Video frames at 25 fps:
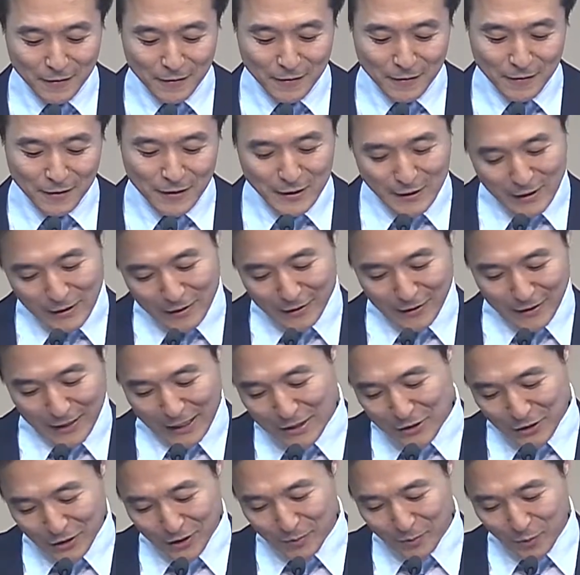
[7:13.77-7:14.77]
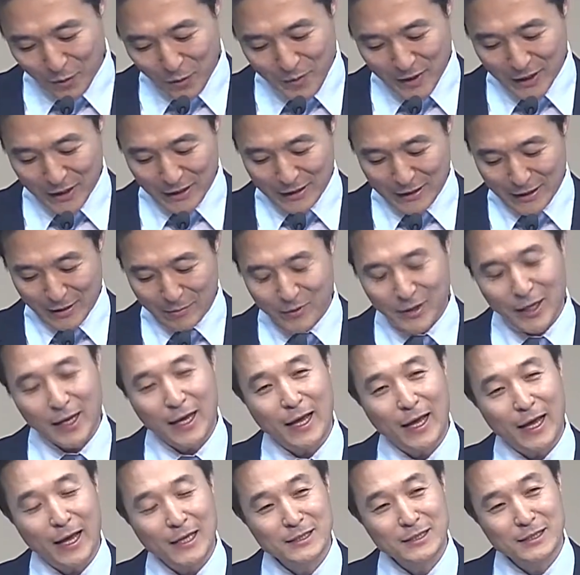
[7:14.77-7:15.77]
이때는 계절이 봄이기
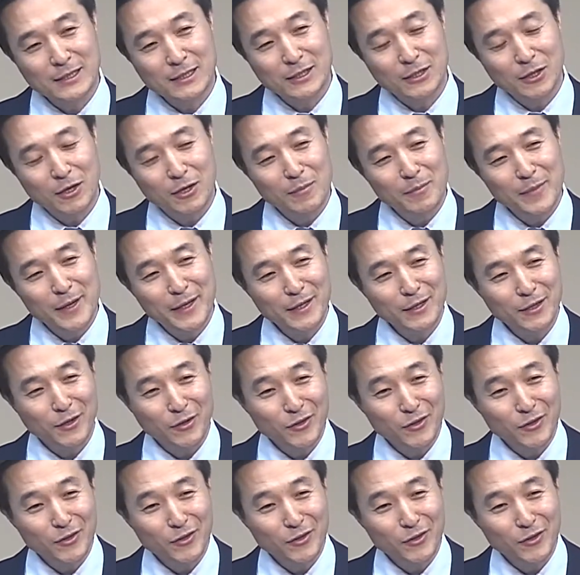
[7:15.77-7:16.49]
때문에 아직 열매를